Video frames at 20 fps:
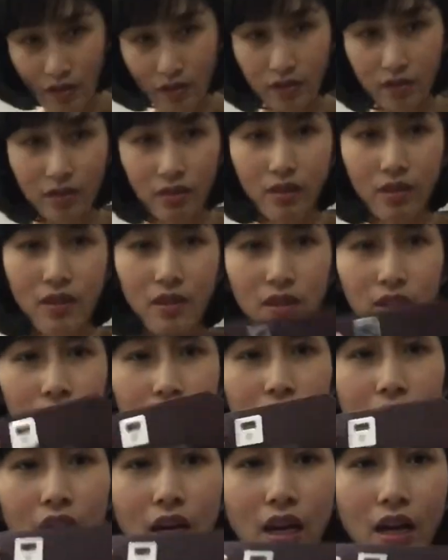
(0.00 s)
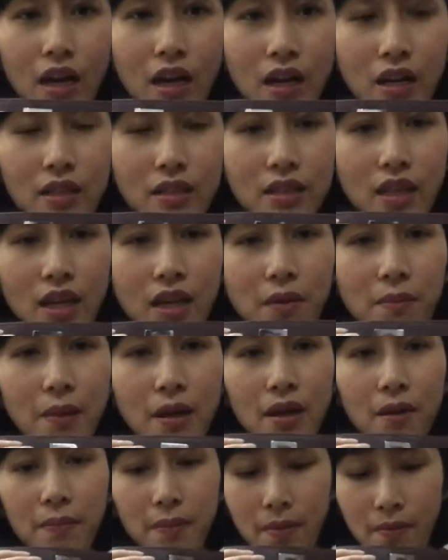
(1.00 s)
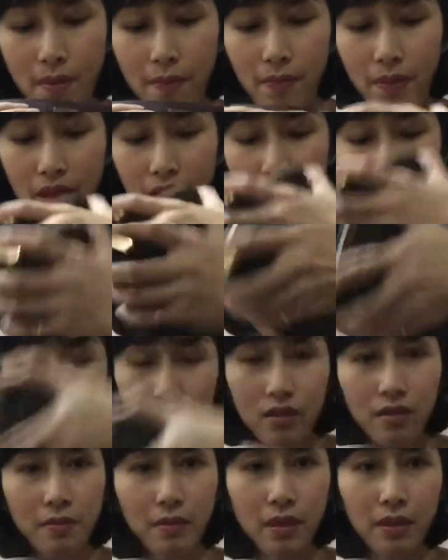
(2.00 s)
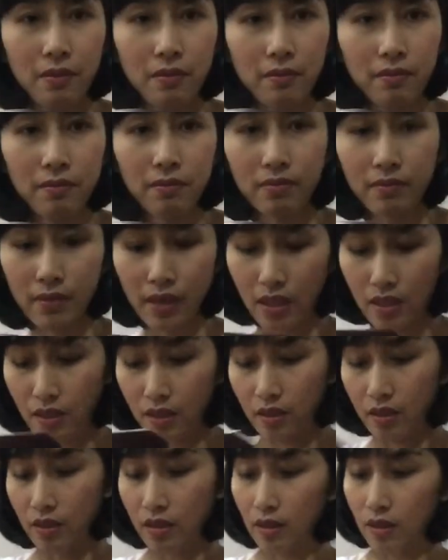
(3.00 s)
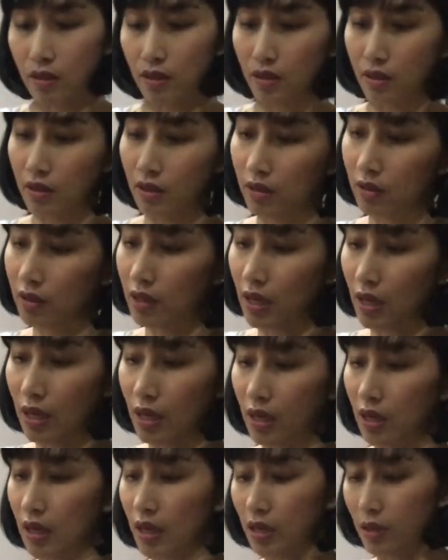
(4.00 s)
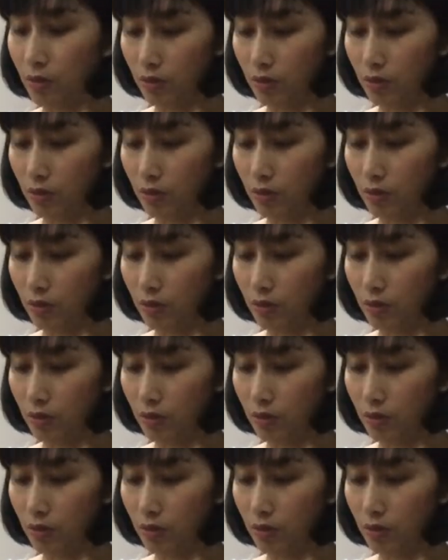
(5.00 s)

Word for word: นเนี่ยค่ะใส่เข้าไปแล้วเป็นแบบนี้คือจะให้